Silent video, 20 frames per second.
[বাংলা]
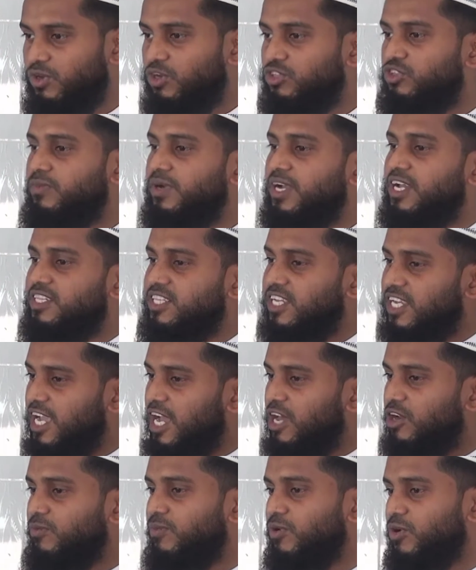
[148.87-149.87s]
অথবা এর থেকে
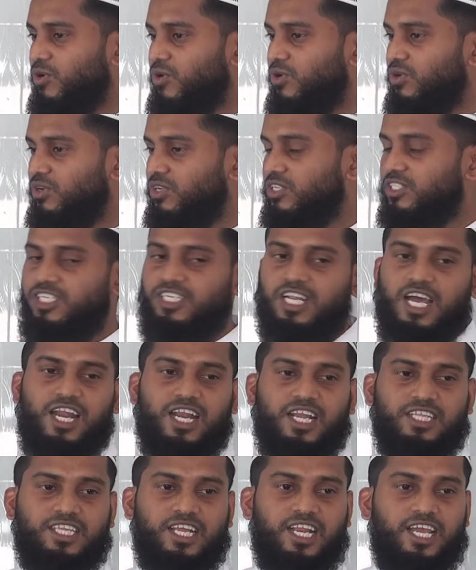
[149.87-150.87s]
আরও বড় যেটা
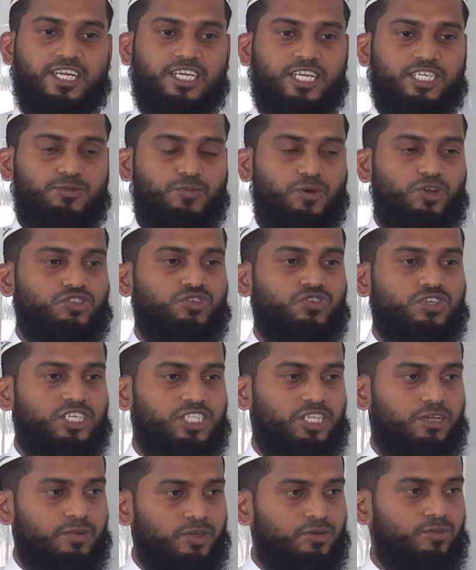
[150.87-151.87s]
আল্লাহ তালা একটা স্পষ্ট
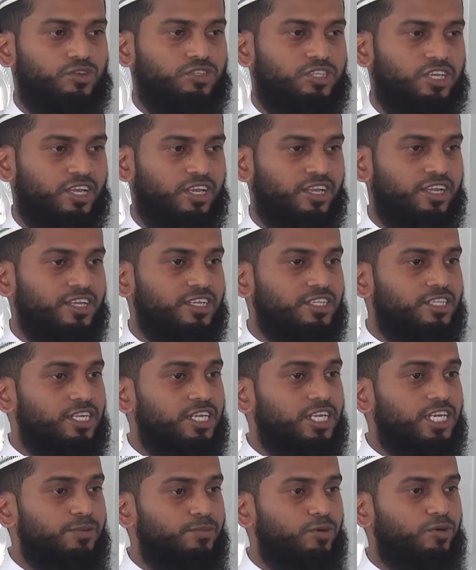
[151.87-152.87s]
কিতাবের মধ্যে
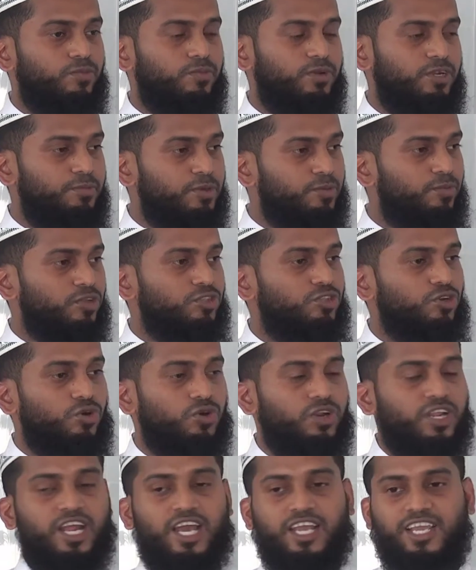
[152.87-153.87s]
তিনি লিপিবদ্ধ
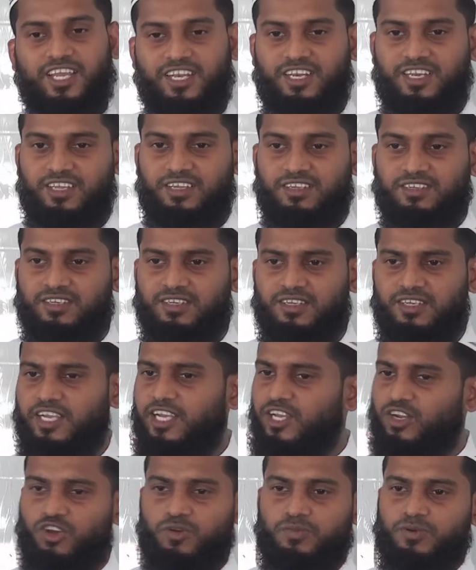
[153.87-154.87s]
করে রাখেননি
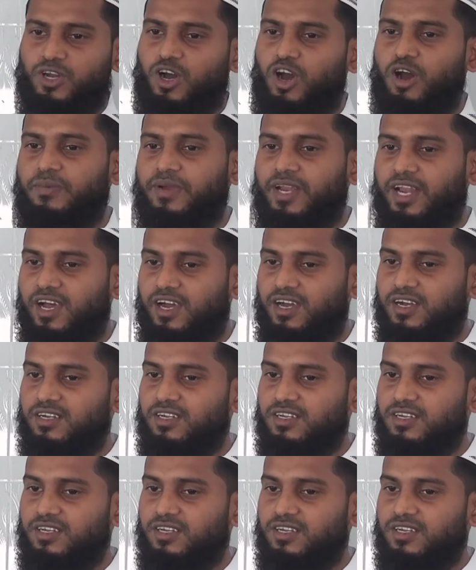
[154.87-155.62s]
এরকমটা হবে না